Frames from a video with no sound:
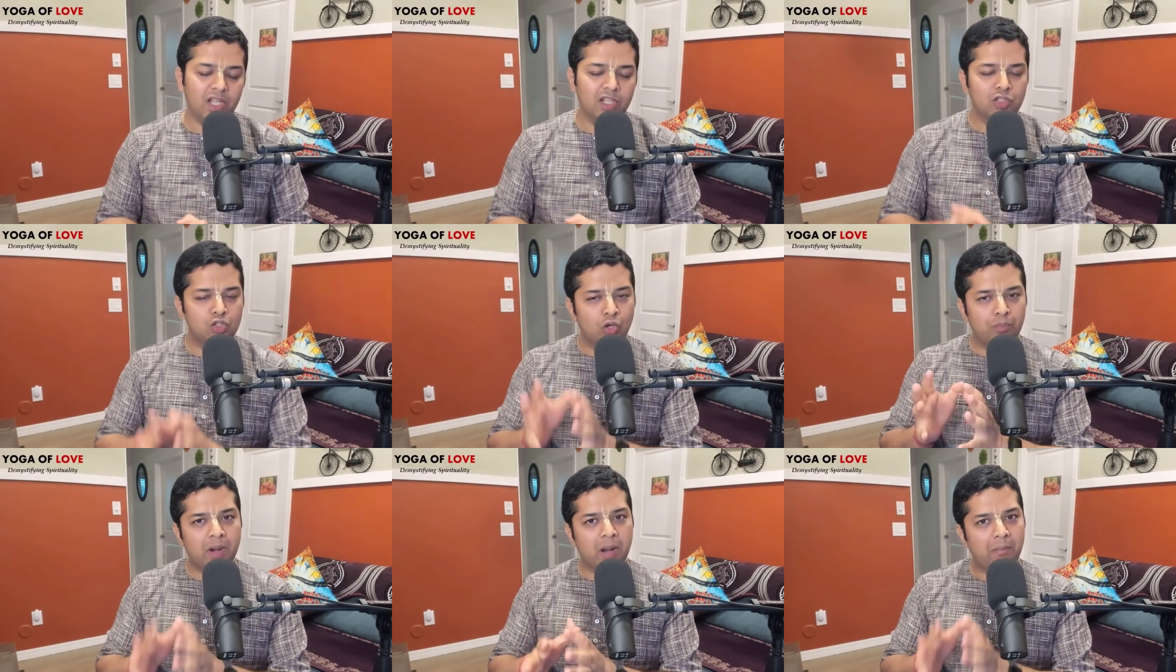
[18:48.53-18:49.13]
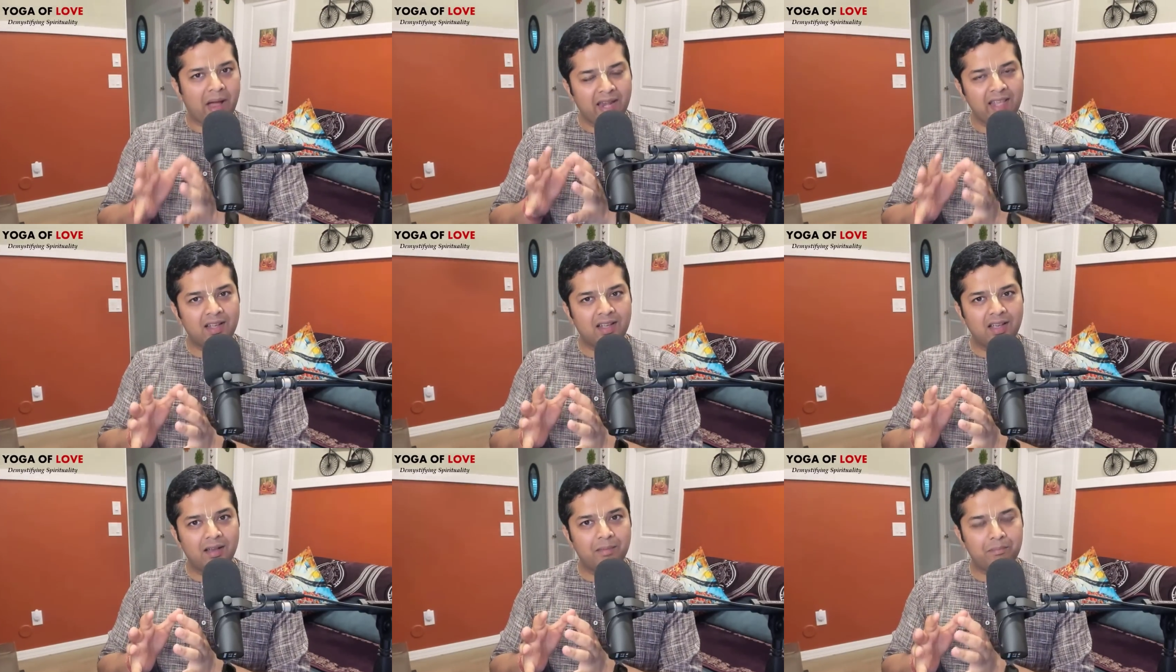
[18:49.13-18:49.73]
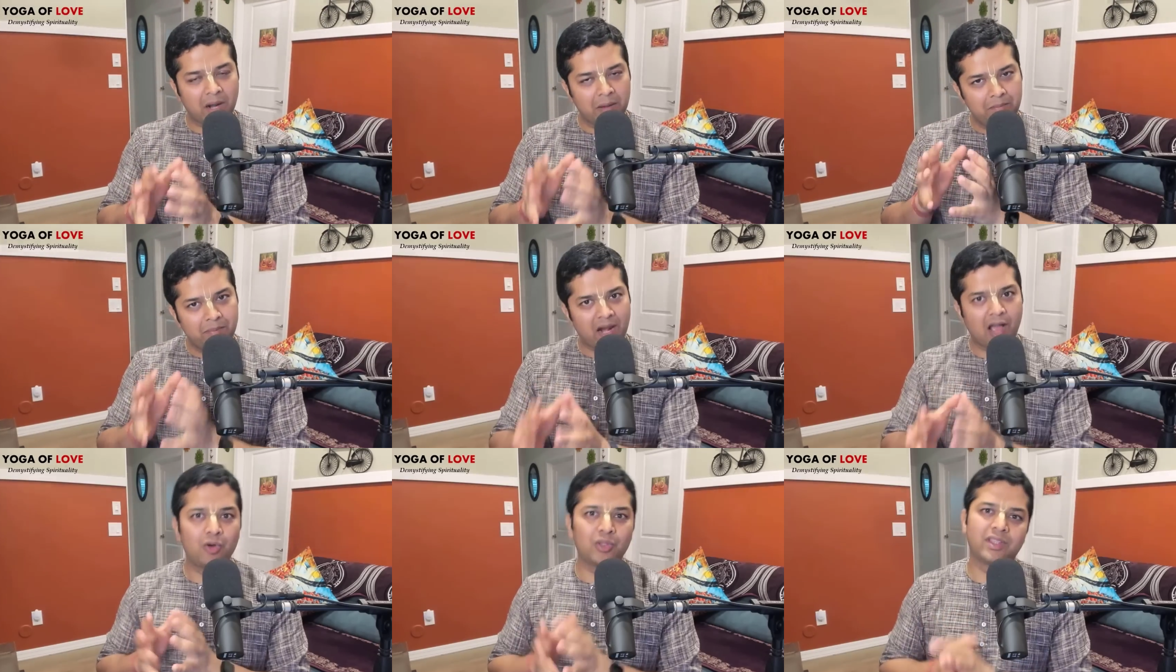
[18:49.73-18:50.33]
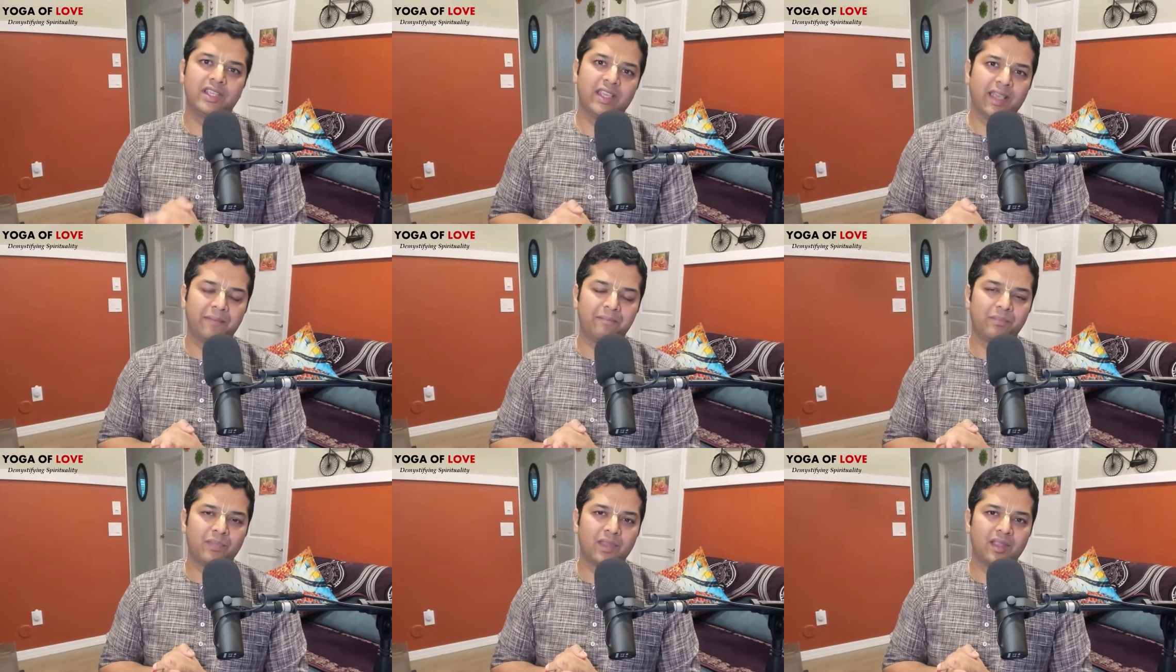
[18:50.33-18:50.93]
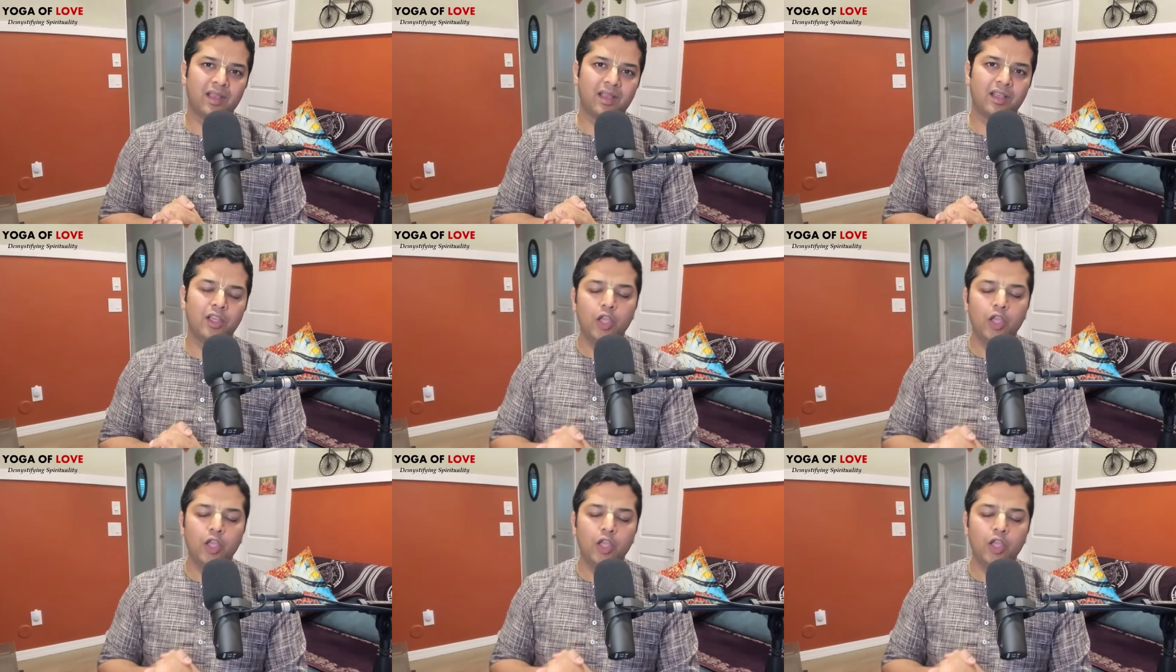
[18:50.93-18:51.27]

जो प्रामाणिक परंपरा होती हैं हाँ